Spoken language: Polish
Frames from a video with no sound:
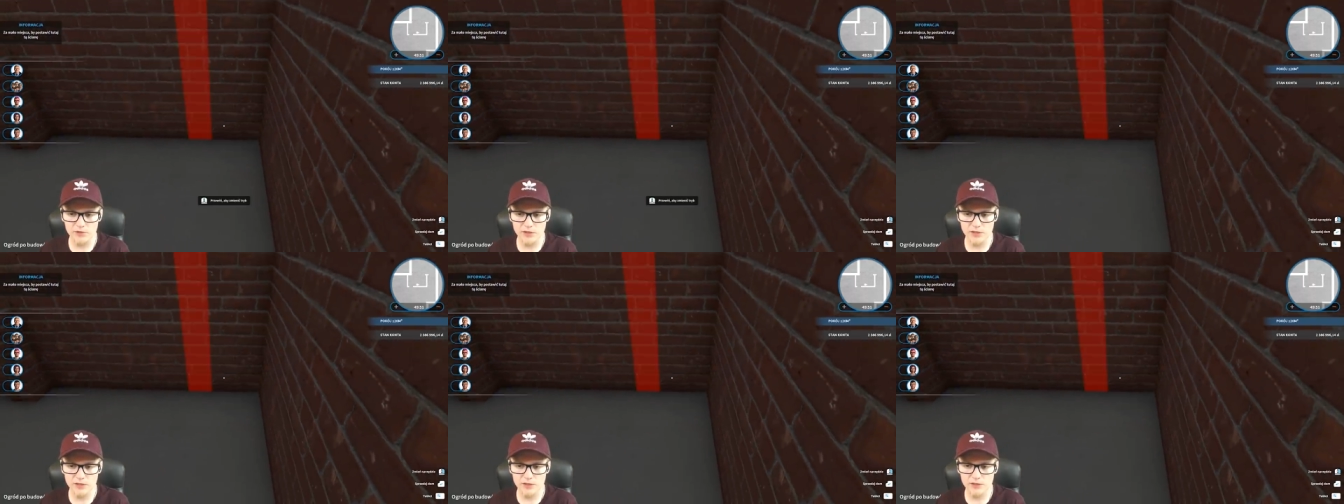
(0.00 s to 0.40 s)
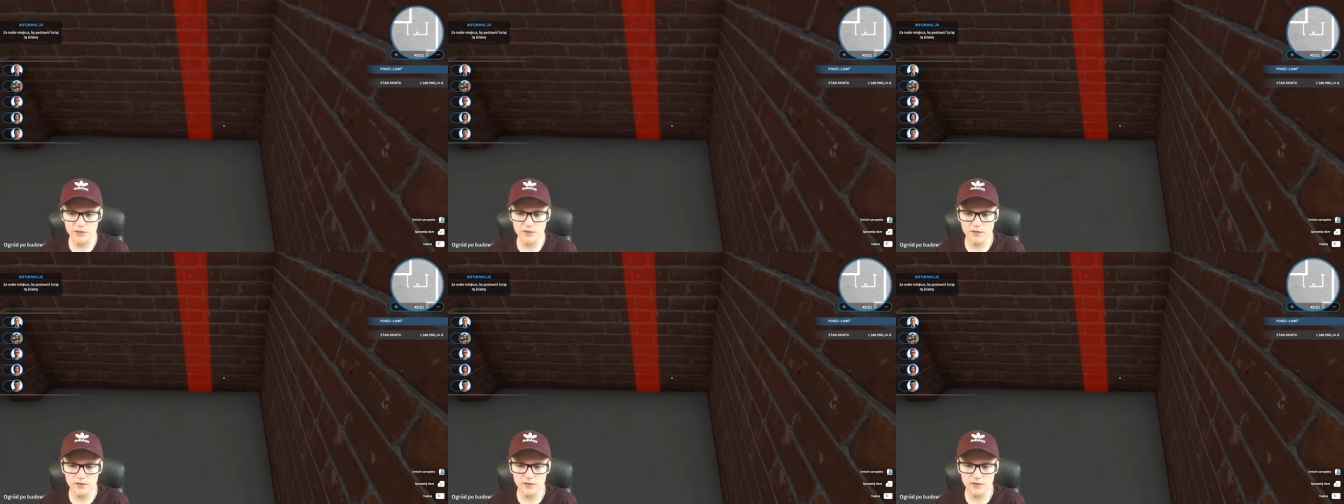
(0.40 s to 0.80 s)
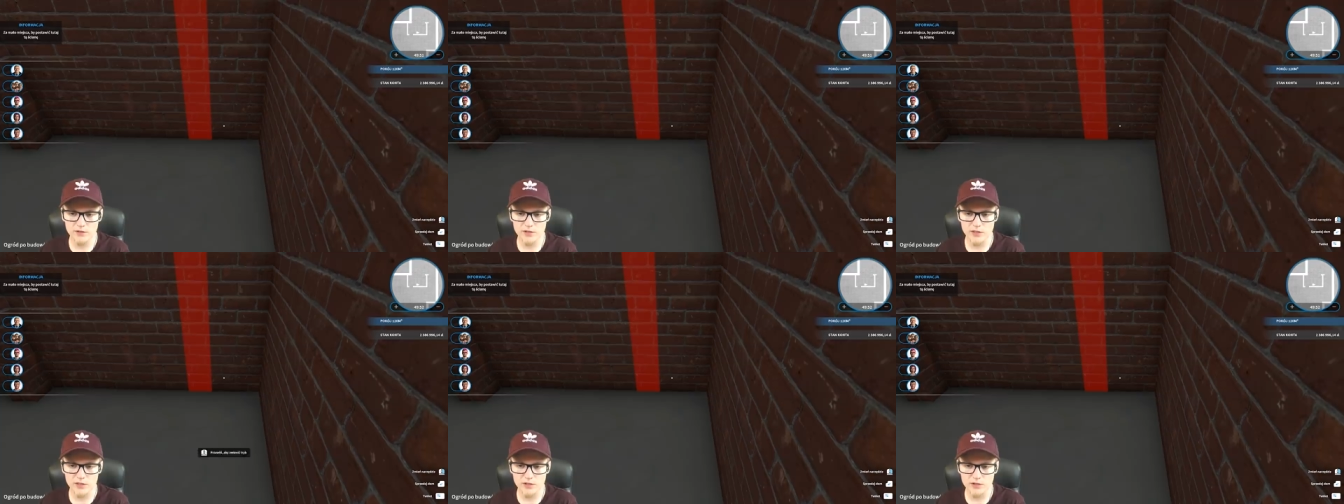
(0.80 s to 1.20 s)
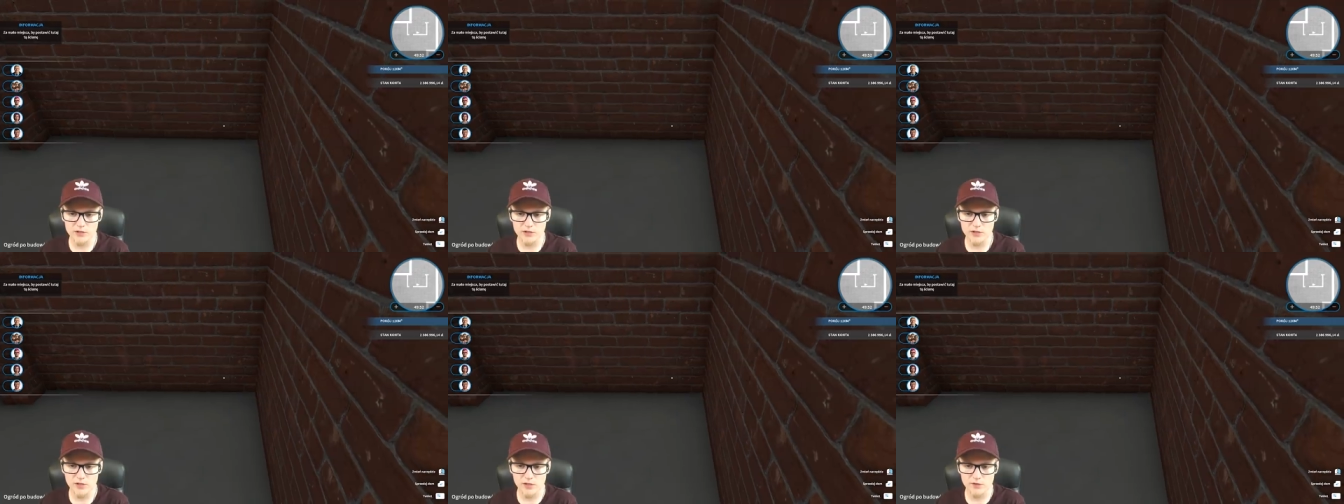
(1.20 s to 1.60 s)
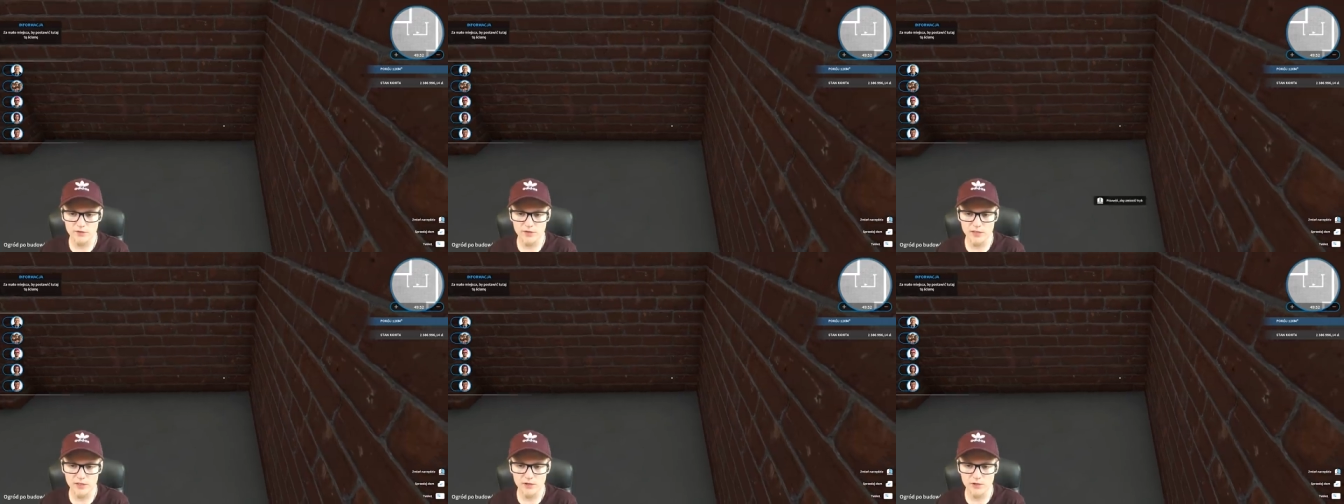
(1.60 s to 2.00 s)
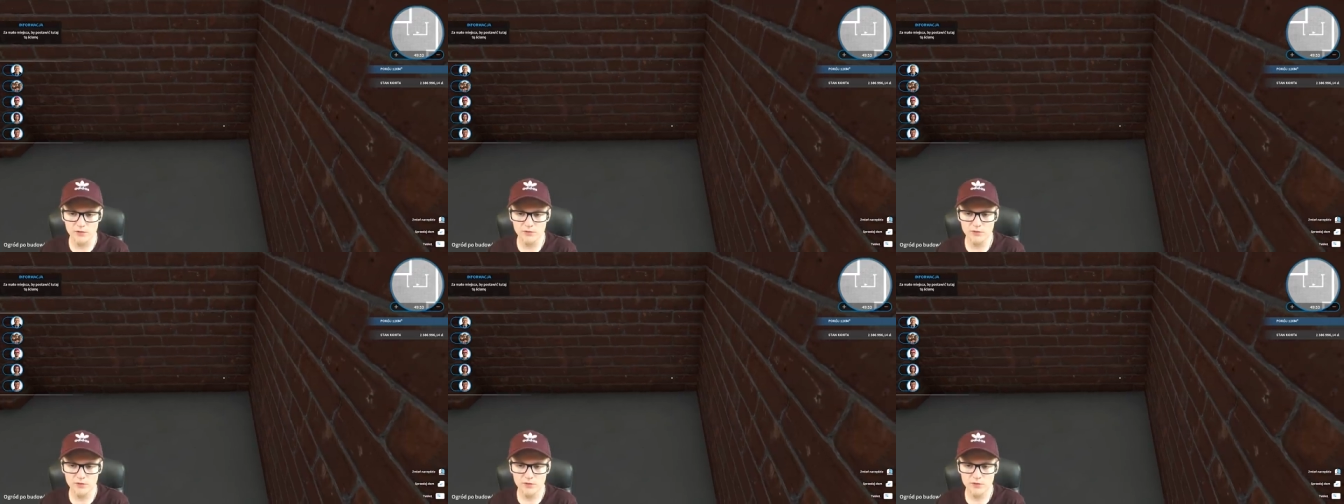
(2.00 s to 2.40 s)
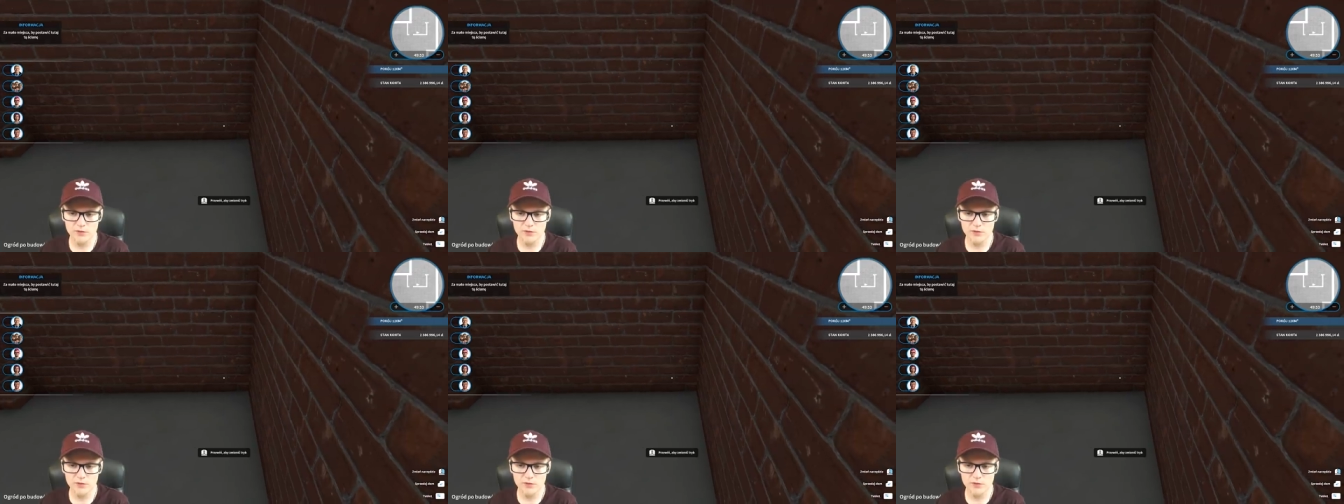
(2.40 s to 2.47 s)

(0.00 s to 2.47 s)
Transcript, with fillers: nie? Te, te ścianki się źle chwytają.